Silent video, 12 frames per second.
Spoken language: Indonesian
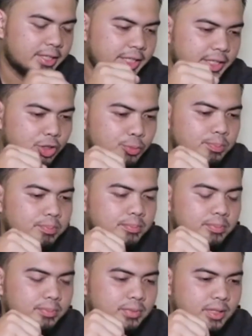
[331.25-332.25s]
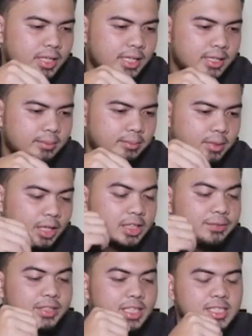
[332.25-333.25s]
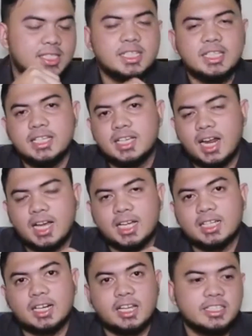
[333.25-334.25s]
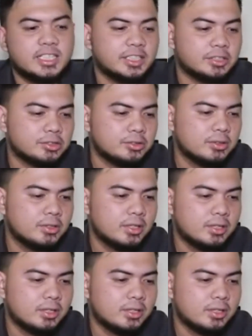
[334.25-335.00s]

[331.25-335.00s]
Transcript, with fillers: hidup dan beraktivitas di kalangan kerajaan itu,